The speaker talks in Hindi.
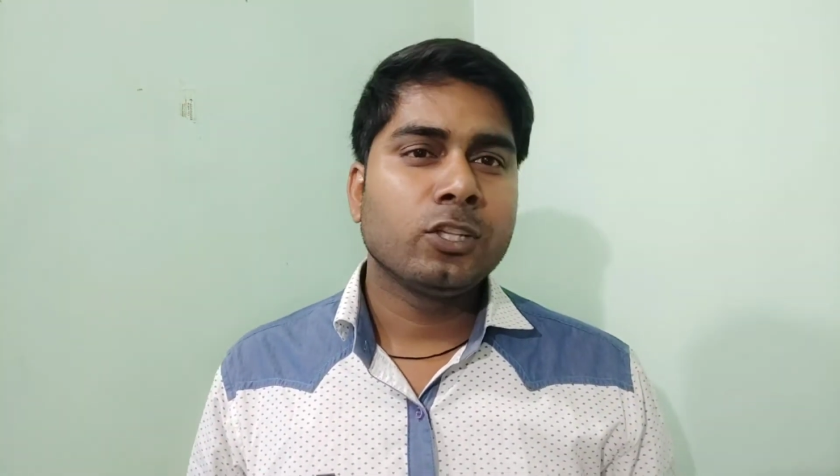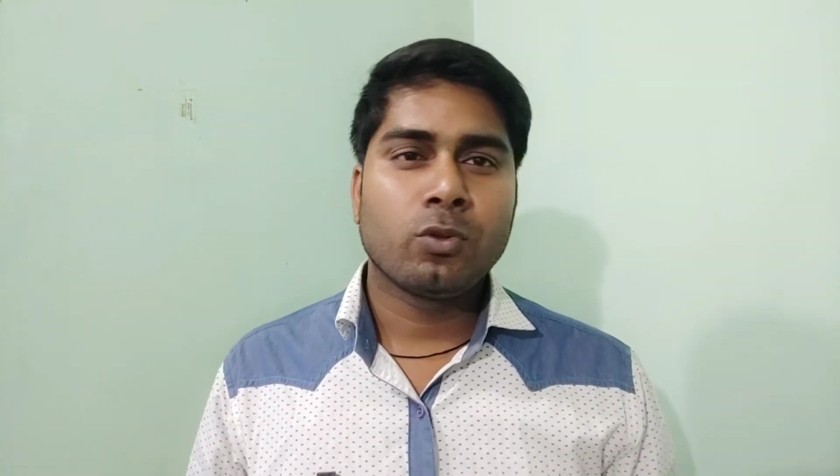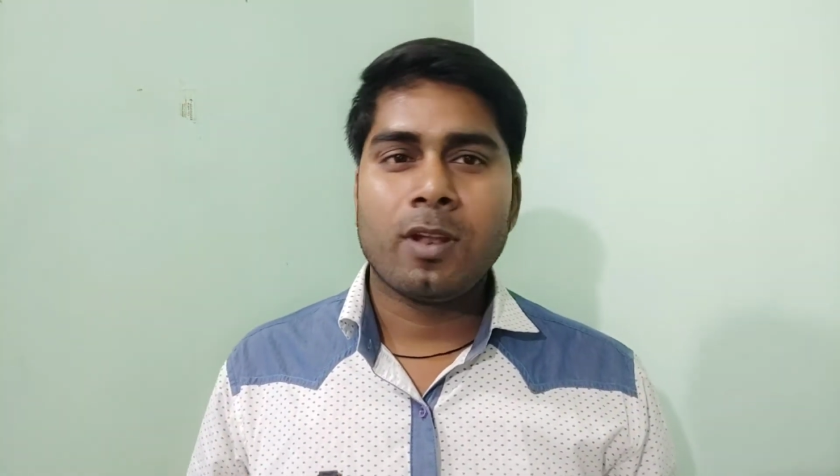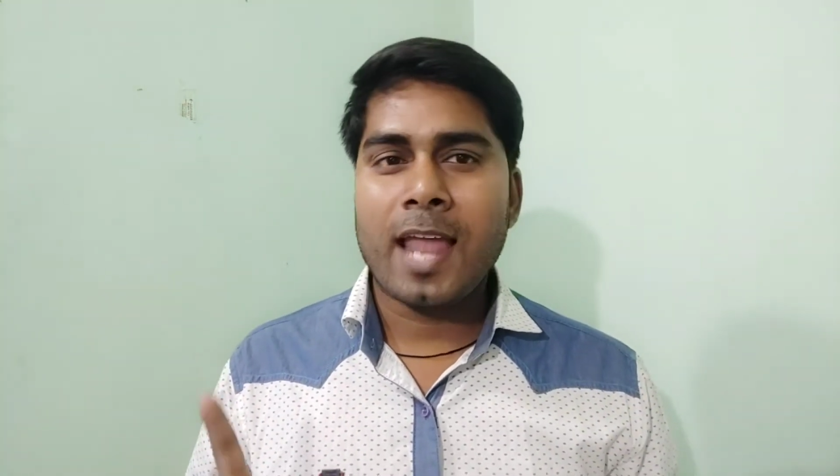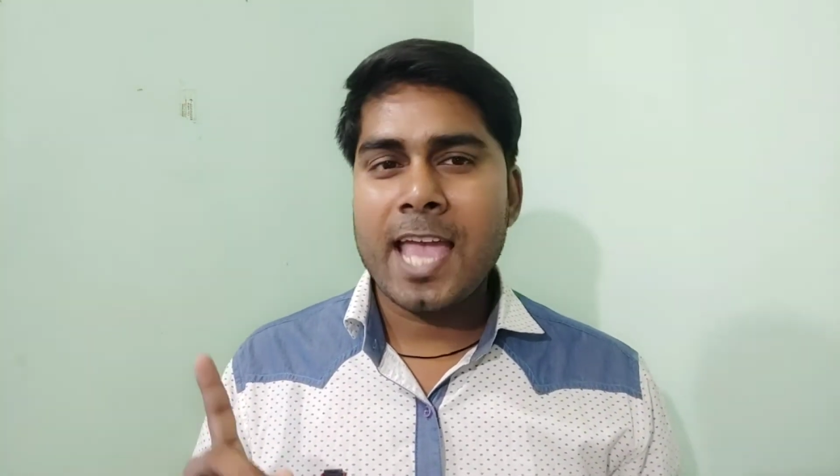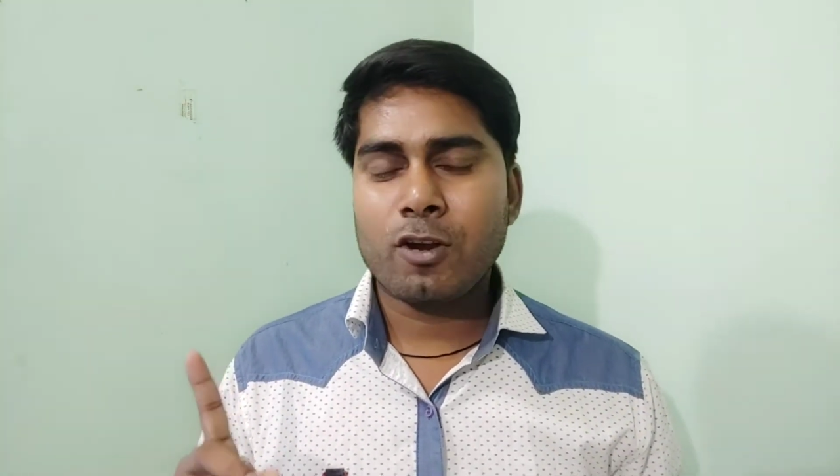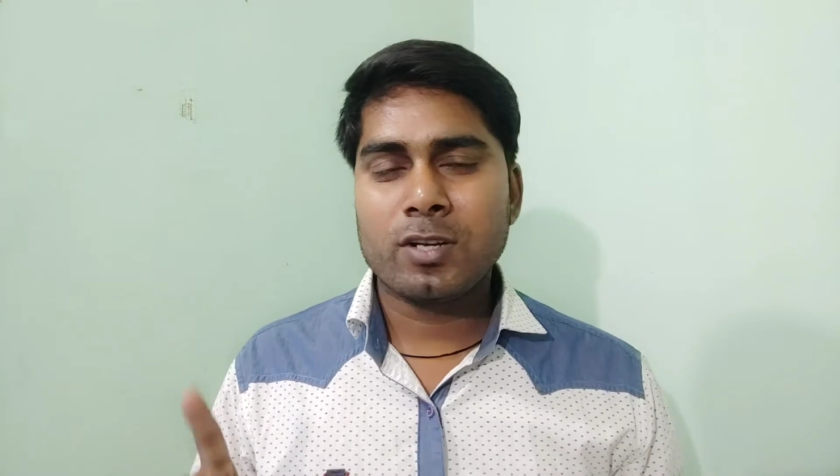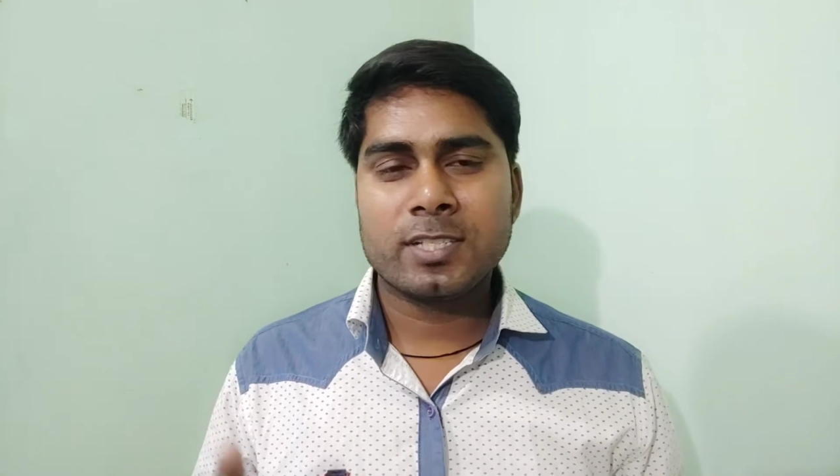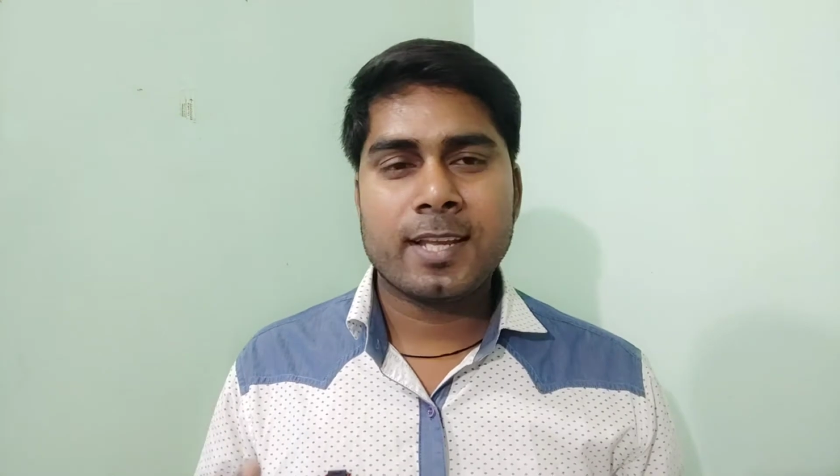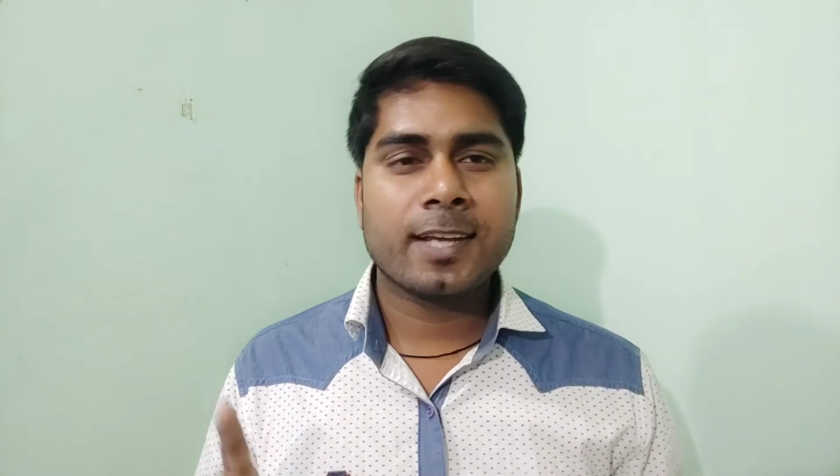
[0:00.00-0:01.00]
तो लाइक
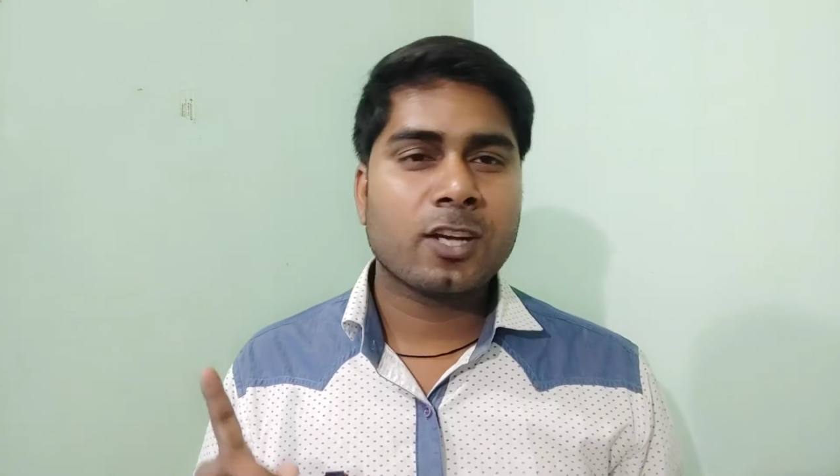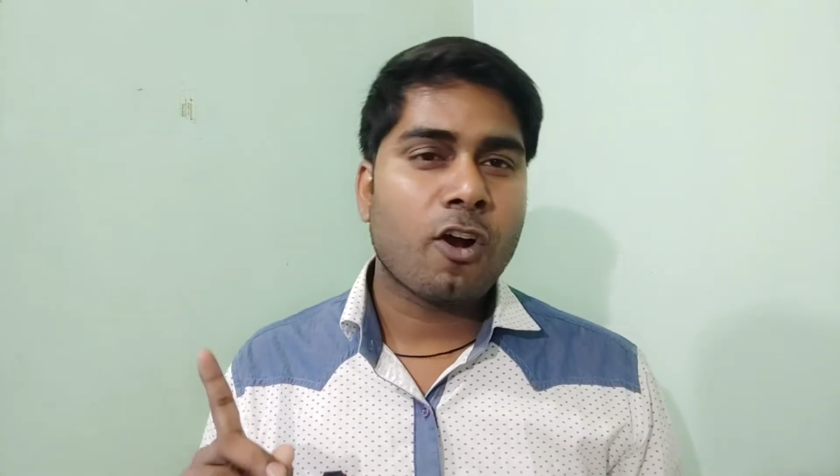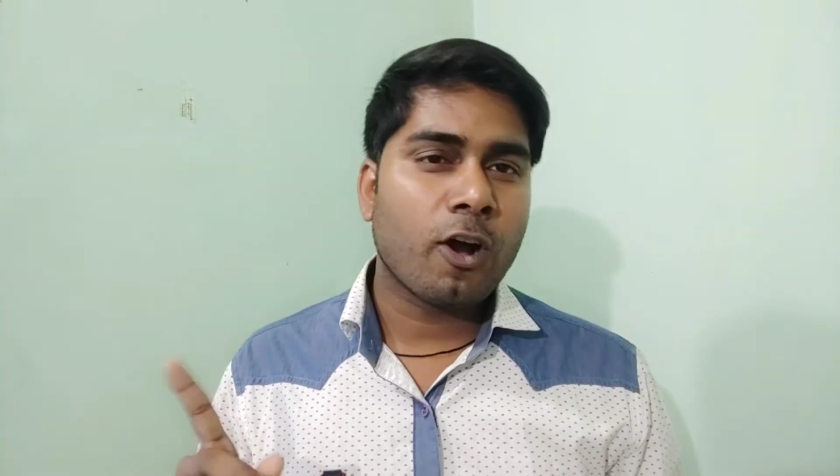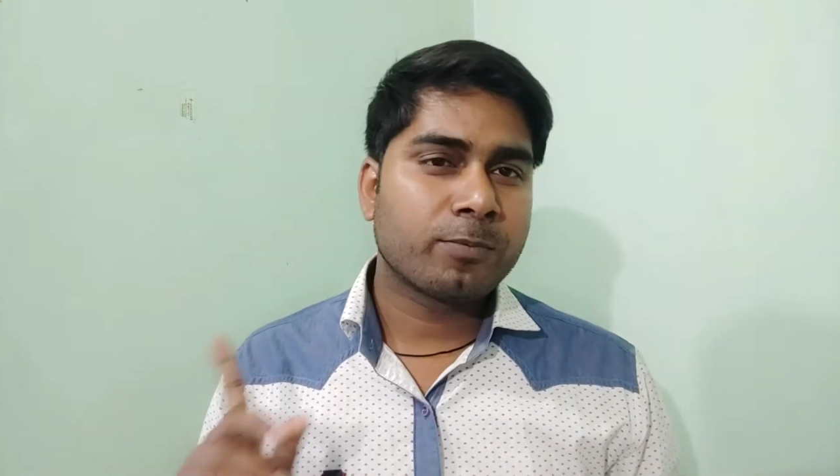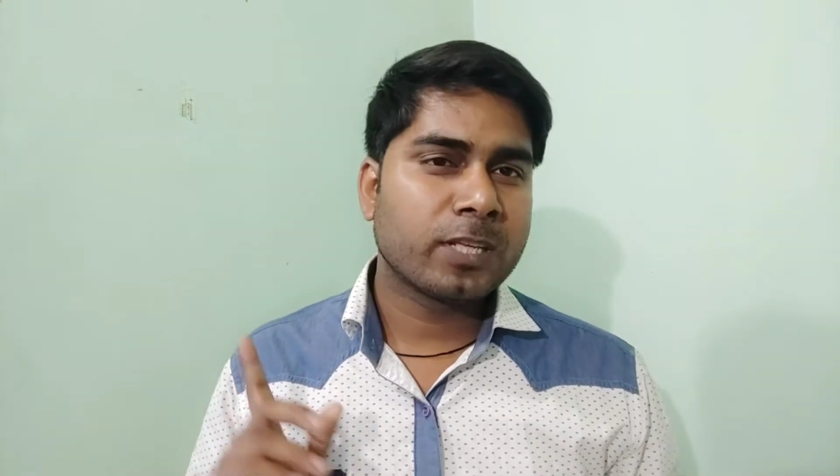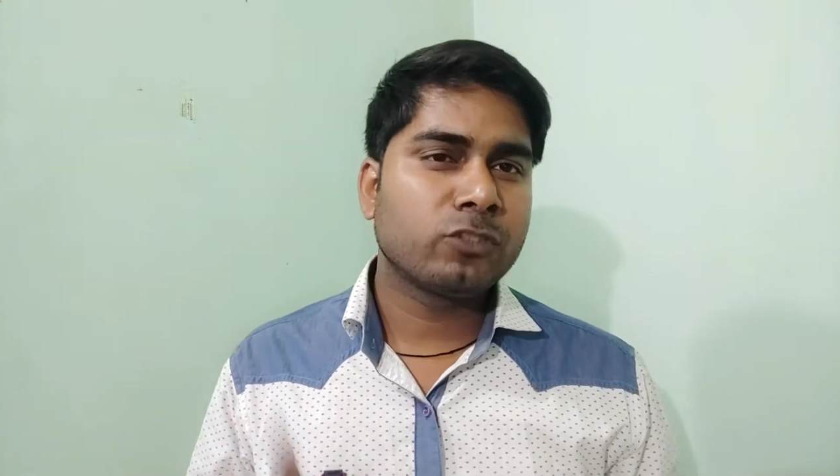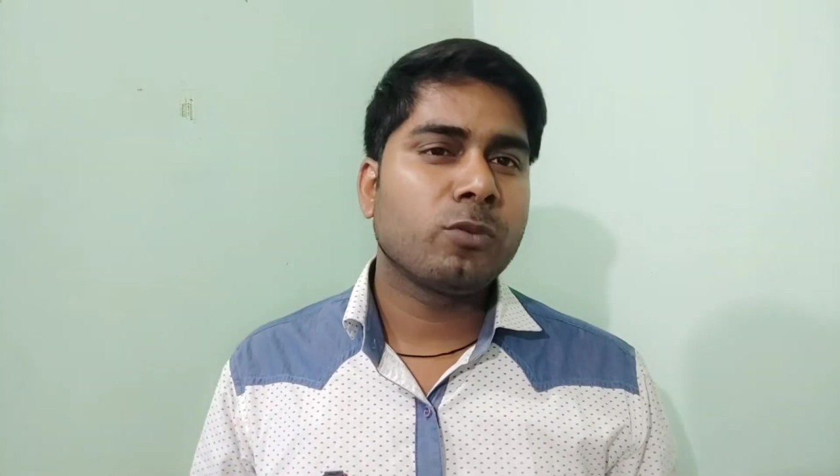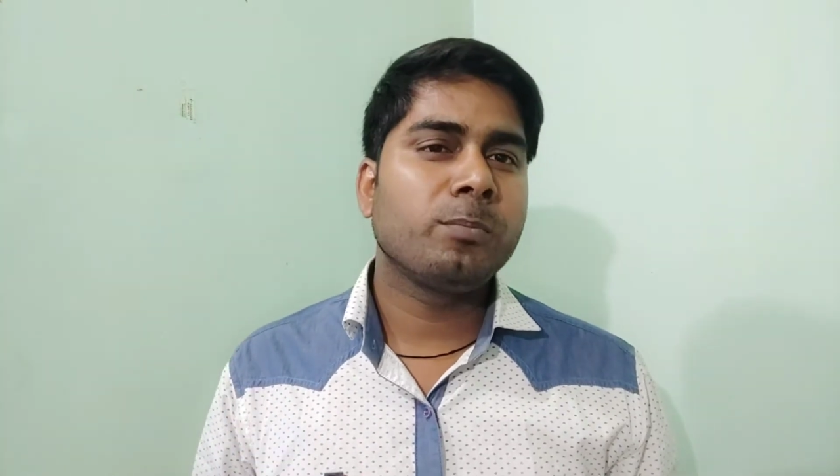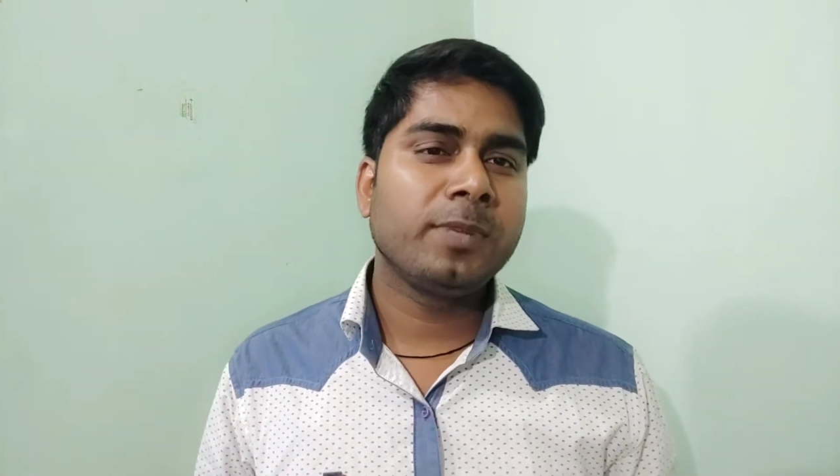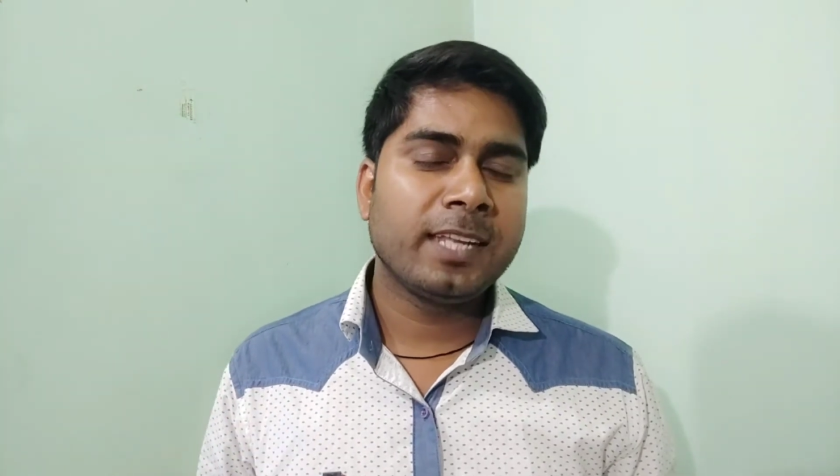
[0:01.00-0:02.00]
और डिसलाइक का ऑप्शन
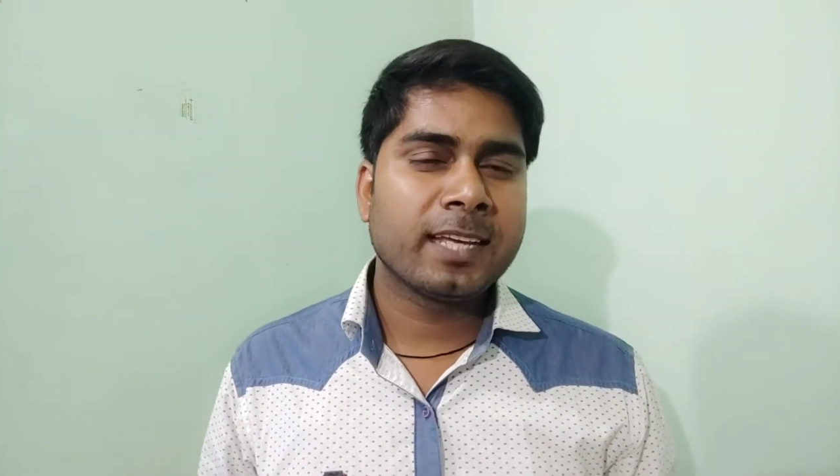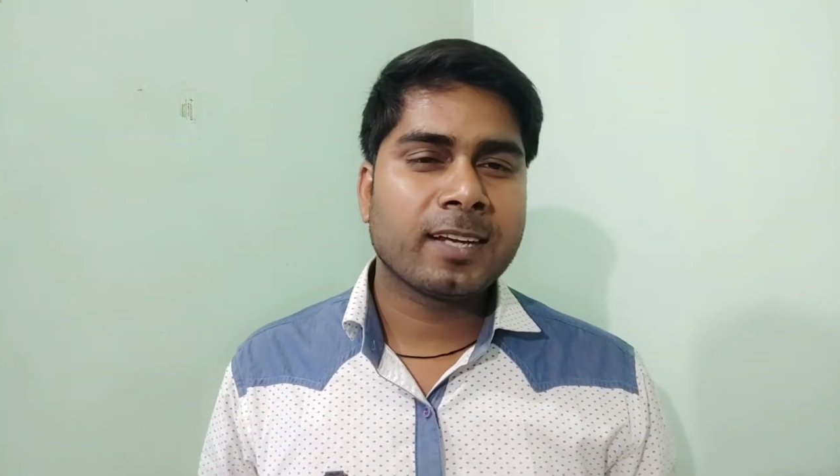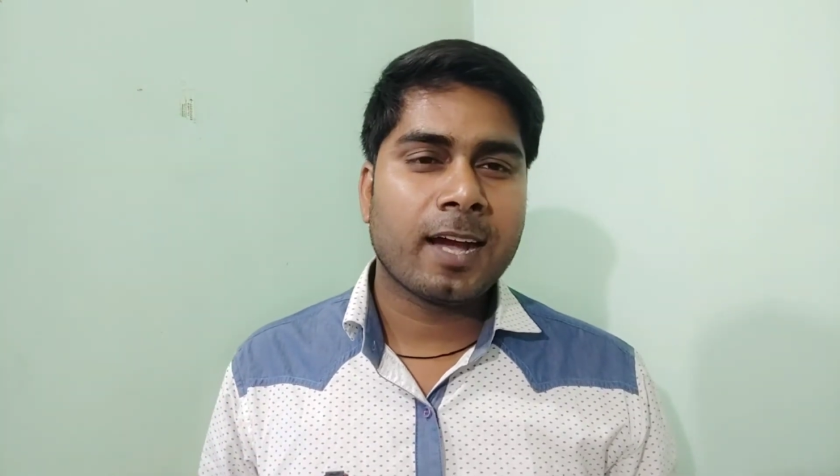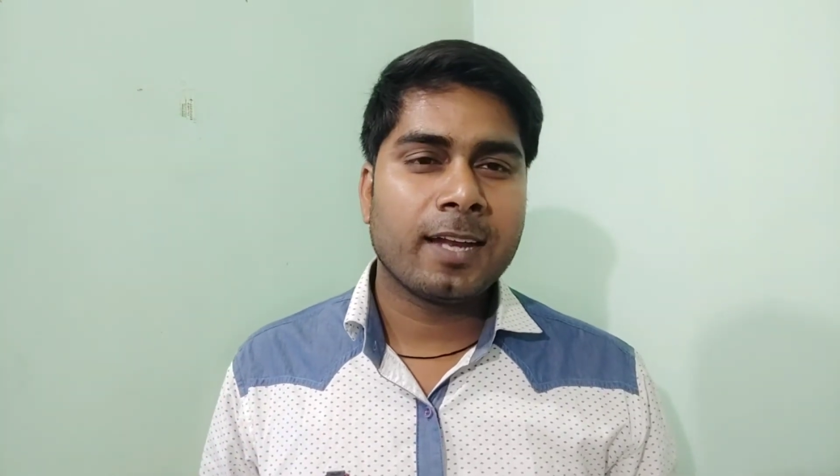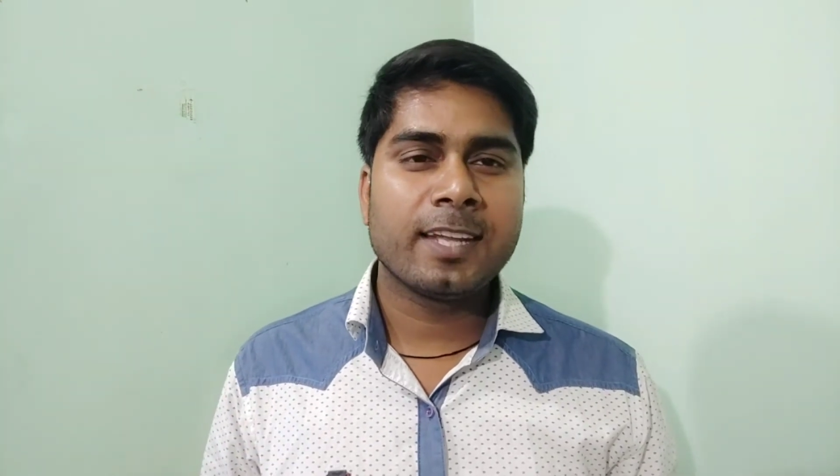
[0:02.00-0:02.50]
तो मिलेगा